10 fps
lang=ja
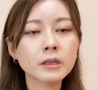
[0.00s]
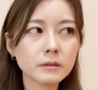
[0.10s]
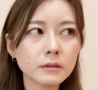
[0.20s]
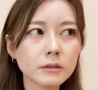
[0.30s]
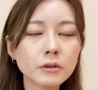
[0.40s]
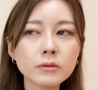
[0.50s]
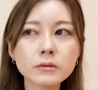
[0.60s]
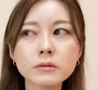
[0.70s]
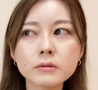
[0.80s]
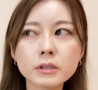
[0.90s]
日
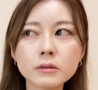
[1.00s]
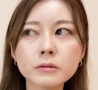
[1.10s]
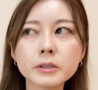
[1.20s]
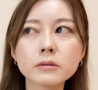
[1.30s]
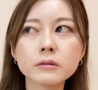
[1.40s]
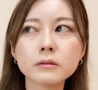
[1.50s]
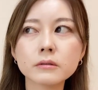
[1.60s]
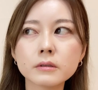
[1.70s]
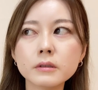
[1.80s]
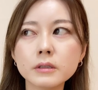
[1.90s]
本の
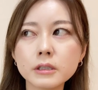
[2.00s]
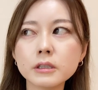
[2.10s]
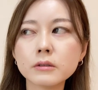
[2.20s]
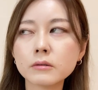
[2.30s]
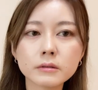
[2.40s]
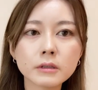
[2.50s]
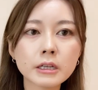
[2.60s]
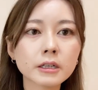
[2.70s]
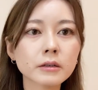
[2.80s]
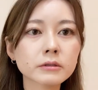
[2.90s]
人々に
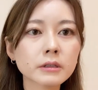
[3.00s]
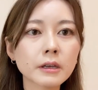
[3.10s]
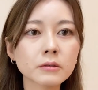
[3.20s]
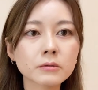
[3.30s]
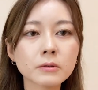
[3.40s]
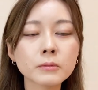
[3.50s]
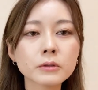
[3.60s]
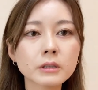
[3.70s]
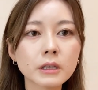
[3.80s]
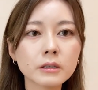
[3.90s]
何かを伝えようと
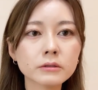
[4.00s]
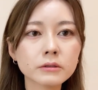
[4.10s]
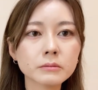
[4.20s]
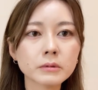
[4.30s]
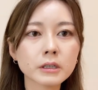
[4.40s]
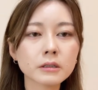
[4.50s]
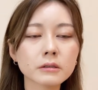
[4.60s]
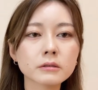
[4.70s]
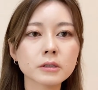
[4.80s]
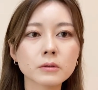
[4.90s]
思って YouTube を上げ
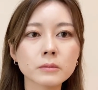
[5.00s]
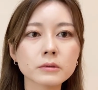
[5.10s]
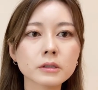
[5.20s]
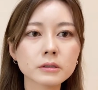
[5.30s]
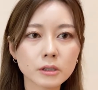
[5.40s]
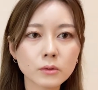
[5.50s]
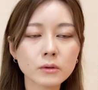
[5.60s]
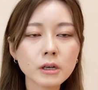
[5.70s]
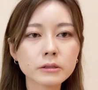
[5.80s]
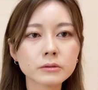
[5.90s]
てるんだと思うんですけど、
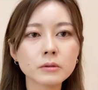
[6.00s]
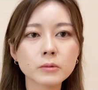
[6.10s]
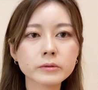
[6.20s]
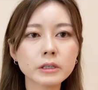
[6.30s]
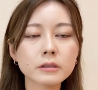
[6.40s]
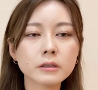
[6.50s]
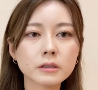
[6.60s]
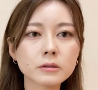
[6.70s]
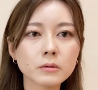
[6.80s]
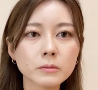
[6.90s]
なんかすごいもったいない
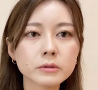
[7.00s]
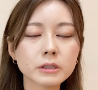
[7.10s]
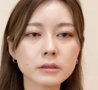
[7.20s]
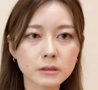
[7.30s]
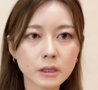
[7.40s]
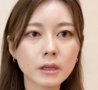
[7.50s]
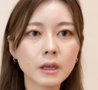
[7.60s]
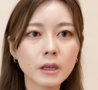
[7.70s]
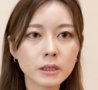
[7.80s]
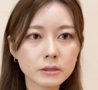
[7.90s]
なって思っちゃって
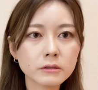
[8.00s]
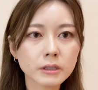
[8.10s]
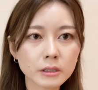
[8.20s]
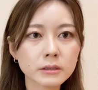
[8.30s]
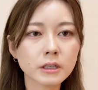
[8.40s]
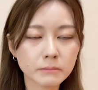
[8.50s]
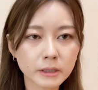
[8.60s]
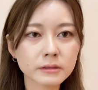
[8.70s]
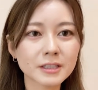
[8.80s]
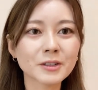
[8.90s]
いる私がい
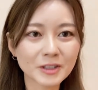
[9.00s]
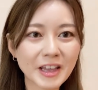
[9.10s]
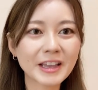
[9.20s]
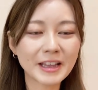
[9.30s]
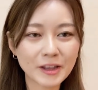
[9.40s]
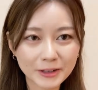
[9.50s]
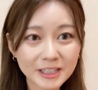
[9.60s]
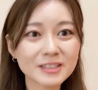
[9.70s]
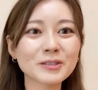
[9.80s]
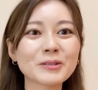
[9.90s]
ます。なので、えー、
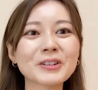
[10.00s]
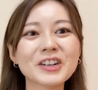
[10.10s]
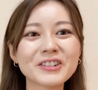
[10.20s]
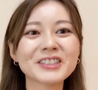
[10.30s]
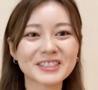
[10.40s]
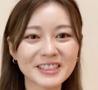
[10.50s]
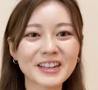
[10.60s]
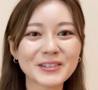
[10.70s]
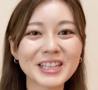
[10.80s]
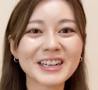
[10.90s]
私の動画はです
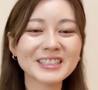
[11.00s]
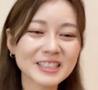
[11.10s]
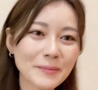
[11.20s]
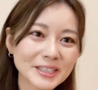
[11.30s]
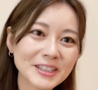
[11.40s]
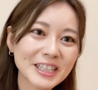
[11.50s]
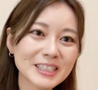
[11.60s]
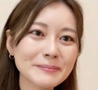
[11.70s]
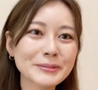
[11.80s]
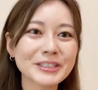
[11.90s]
ね、こんな感じでめちゃくちゃ
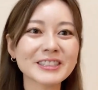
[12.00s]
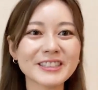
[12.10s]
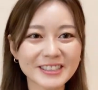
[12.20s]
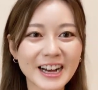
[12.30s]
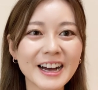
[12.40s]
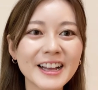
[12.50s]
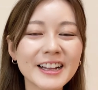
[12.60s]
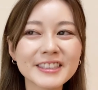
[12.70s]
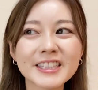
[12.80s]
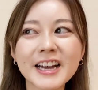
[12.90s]
シンプルっていうか、
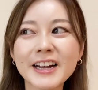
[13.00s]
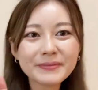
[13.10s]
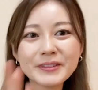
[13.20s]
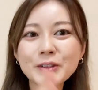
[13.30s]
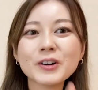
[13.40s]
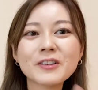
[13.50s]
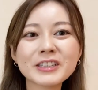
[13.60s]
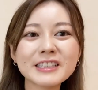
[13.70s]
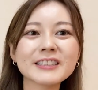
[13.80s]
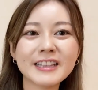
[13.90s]
ただ動画を
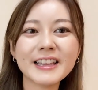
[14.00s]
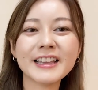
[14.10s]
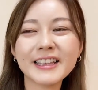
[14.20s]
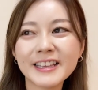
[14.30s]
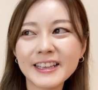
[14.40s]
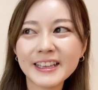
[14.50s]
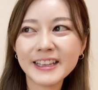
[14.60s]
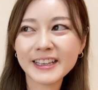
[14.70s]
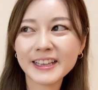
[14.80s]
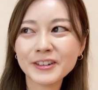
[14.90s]
切って、
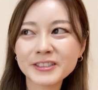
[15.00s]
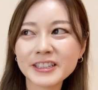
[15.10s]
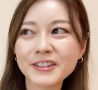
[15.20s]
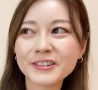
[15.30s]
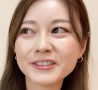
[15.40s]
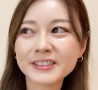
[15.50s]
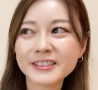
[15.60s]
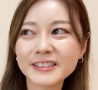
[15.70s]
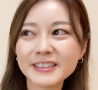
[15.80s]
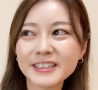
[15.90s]
えー、音声を
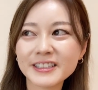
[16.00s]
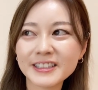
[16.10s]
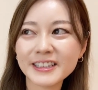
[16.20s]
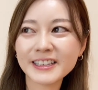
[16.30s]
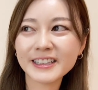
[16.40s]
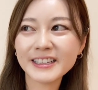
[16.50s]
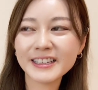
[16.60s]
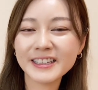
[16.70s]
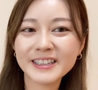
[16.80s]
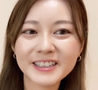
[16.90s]
入れて、
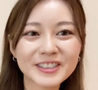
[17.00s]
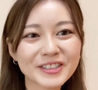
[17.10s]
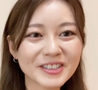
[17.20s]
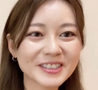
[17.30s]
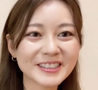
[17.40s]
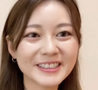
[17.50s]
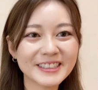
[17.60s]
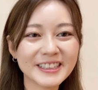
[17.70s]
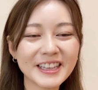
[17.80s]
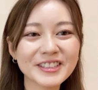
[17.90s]
ちょっと
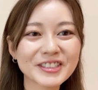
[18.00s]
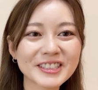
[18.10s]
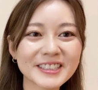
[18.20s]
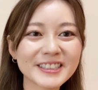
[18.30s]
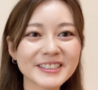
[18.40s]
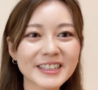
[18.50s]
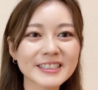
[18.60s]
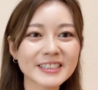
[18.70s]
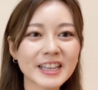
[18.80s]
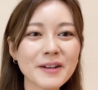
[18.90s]
編集してっていう
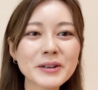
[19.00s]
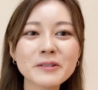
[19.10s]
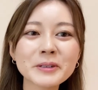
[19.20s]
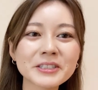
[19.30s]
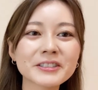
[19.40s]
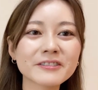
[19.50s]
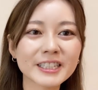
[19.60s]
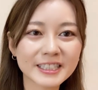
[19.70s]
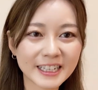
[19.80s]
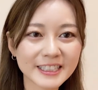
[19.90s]
感じで、あんまり面白く
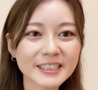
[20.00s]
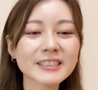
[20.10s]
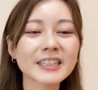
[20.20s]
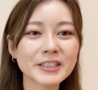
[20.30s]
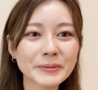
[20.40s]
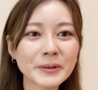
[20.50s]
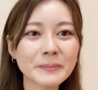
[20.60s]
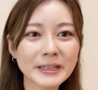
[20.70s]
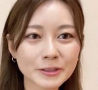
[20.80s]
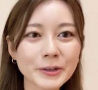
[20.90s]
はしてないんですけれども、
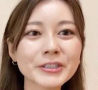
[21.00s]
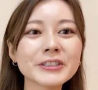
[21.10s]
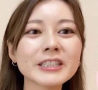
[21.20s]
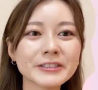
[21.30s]
まあそういう理